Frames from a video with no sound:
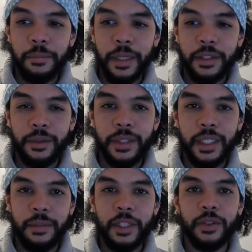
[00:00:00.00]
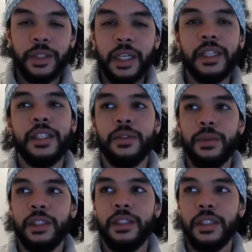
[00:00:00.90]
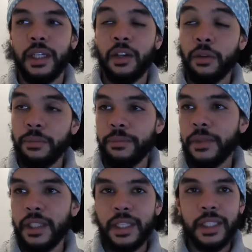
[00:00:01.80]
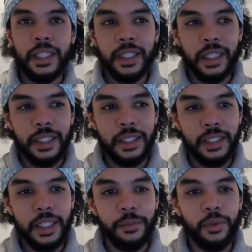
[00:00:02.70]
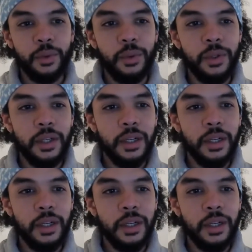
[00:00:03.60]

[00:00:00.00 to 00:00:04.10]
Parce que c'est l'image de quelqu'un de solide. Alors, qu'est-ce qui a créé ce système du coup